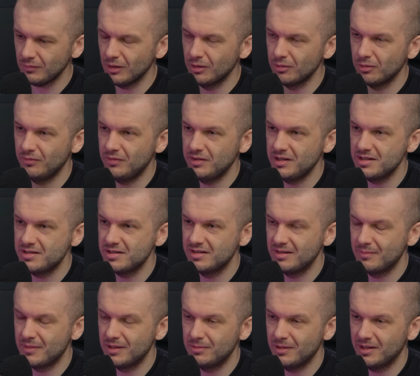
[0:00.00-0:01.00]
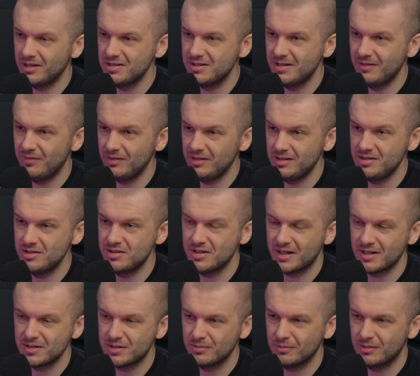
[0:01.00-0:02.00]
rozwinięcie tematu jakiejś definicji czy
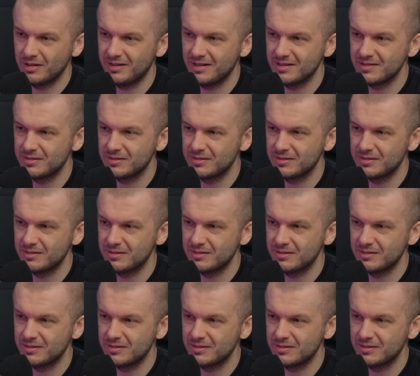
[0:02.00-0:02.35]
jakaś konkretna